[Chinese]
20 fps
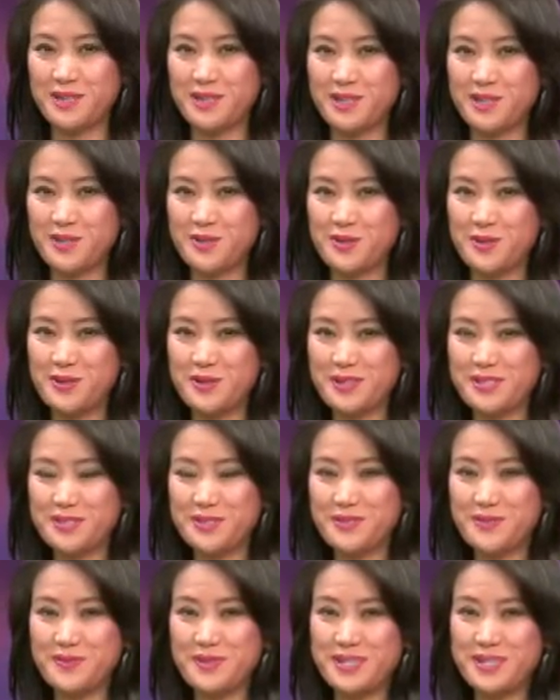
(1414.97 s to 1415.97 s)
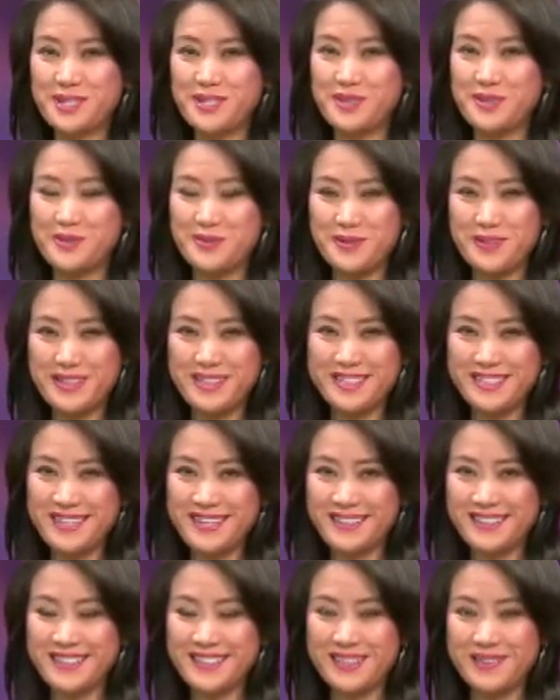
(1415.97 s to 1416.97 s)
你的所有作品是取决于上
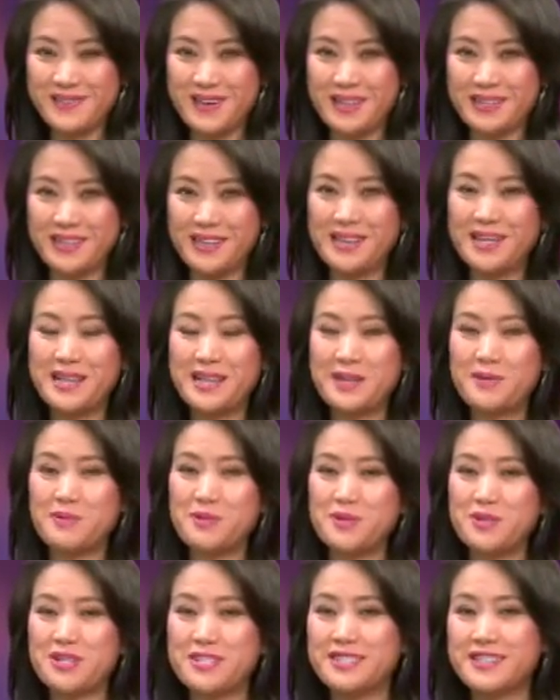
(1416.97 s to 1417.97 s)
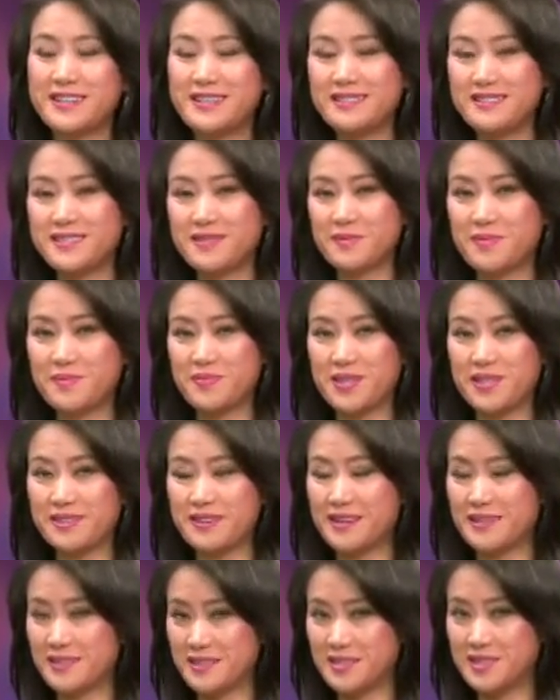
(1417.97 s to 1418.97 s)
帝的快乐，那么就是人怎么评
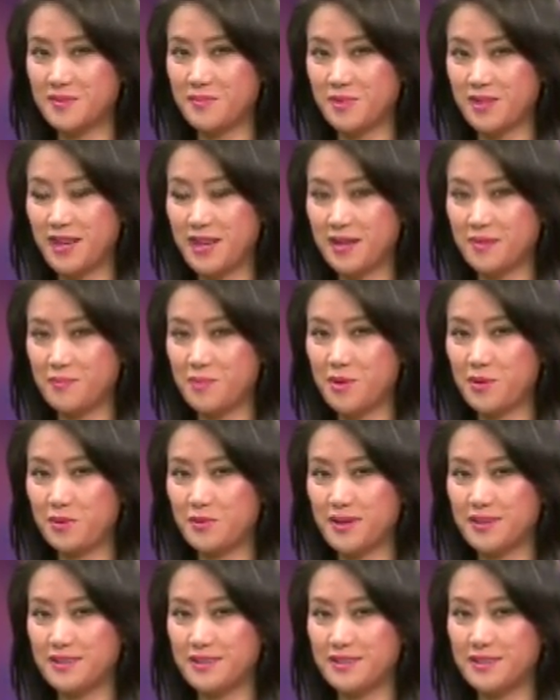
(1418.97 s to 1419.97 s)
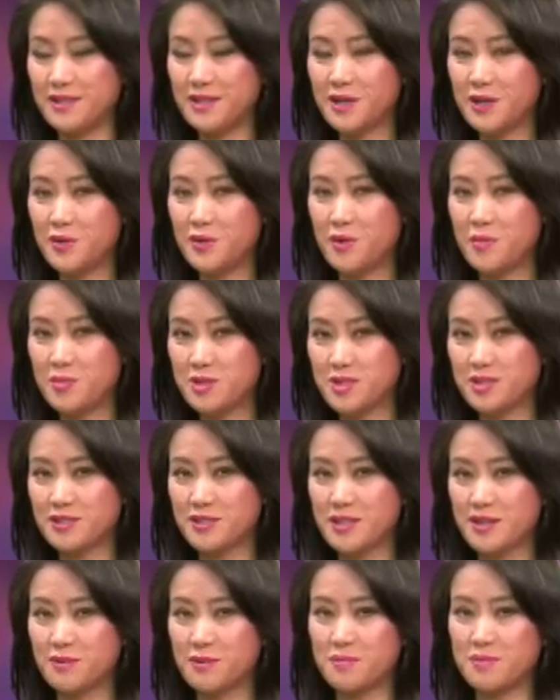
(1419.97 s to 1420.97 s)
价，人怎么看没有关系。我们知
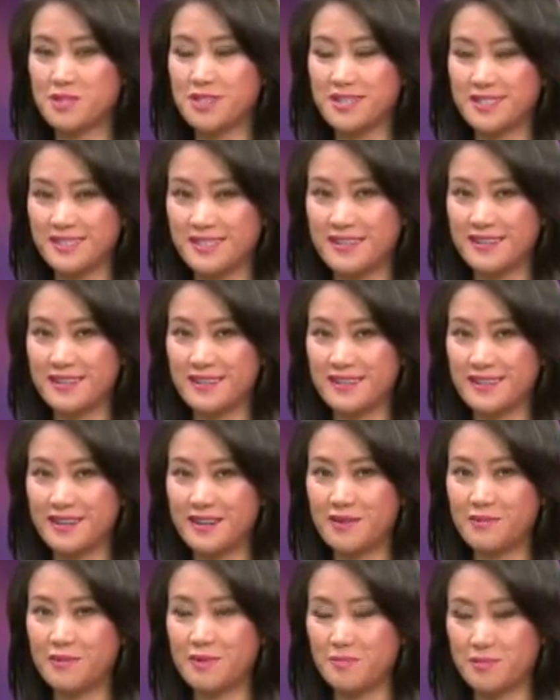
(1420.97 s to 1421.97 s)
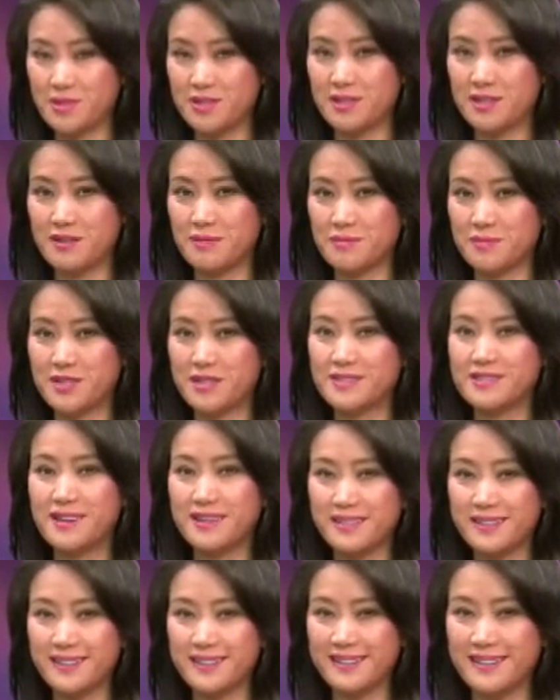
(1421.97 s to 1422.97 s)
道我们是谁，然后我们知道我们在上
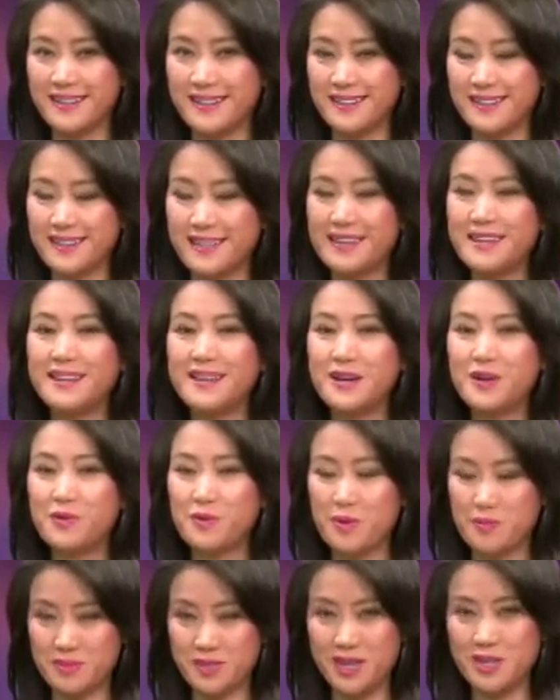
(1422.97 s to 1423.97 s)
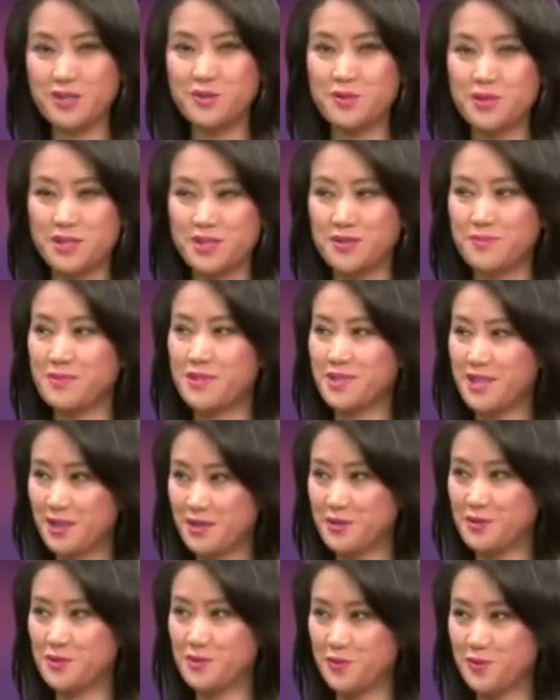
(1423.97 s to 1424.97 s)
帝的眼里我们在做什么，这样
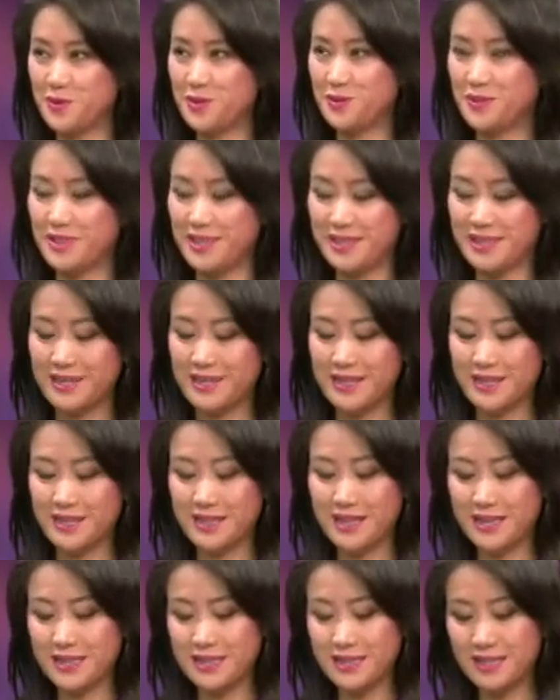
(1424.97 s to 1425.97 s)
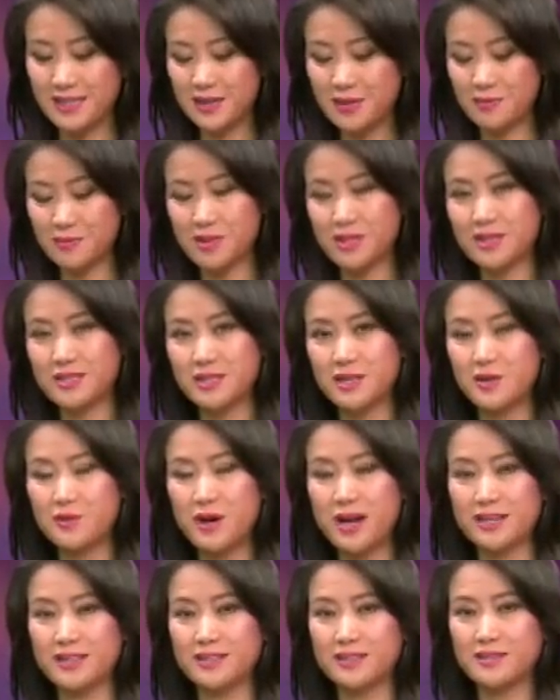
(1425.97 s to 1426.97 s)
就足够了。那今天我们的这个
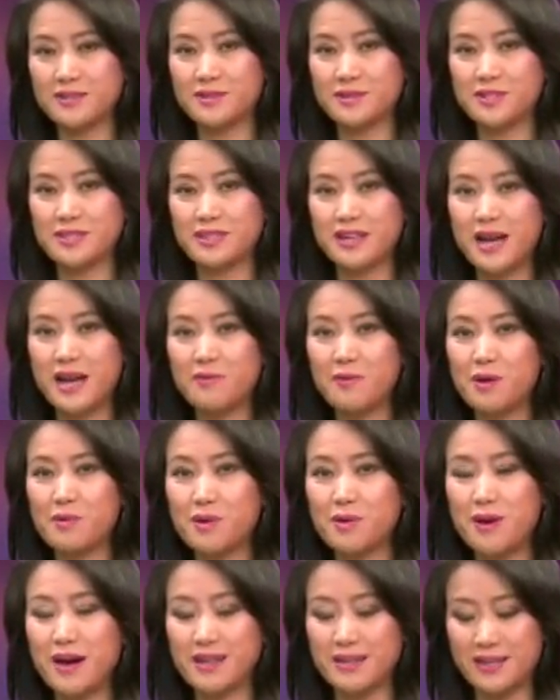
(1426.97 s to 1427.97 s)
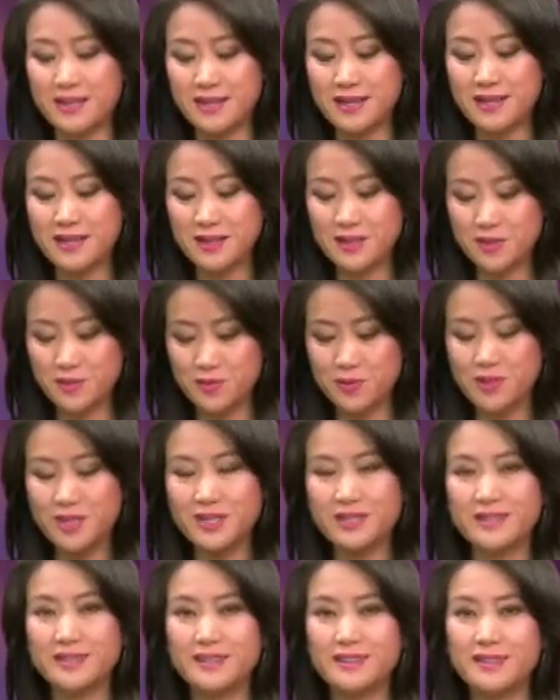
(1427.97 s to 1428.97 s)
话题呢，就是海外文化人如
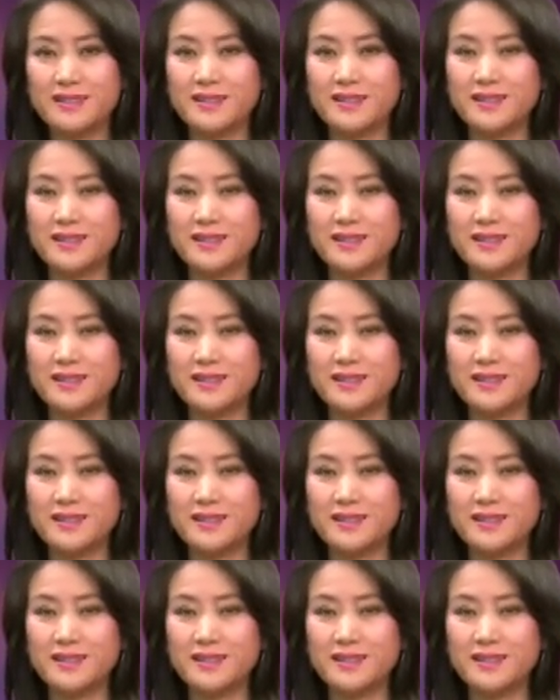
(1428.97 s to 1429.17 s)
何。